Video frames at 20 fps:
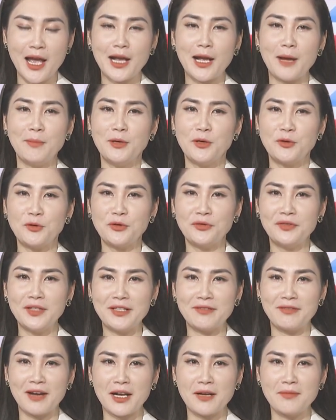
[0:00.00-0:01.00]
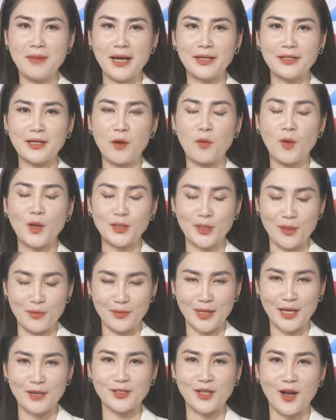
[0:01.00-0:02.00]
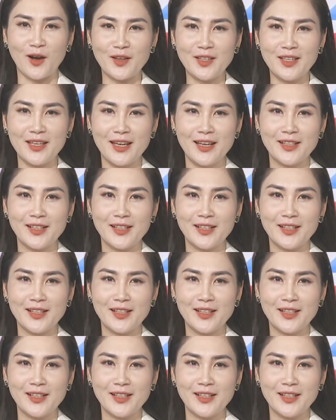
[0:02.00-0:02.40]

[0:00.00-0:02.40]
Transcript: Cảm ơn quý vị và các bạn đã quan tâm theo dõi.